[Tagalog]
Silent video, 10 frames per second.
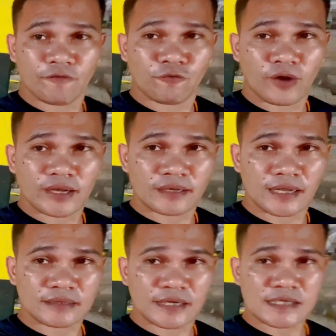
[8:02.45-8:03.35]
F1
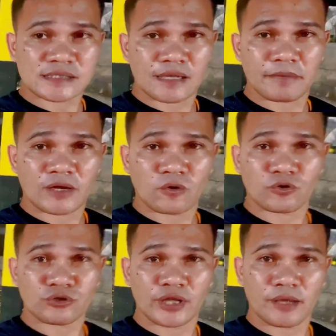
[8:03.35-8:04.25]
Landres na
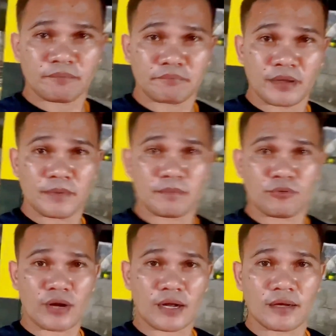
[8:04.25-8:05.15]
merong codename Baby
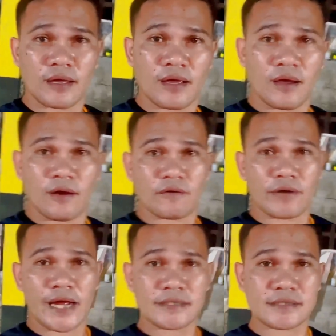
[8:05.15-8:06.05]
Burak.
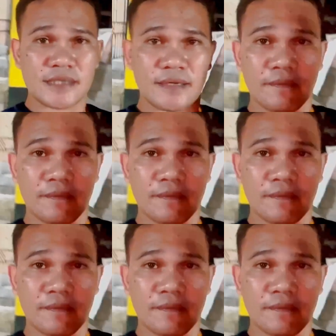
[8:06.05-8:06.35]
Alright?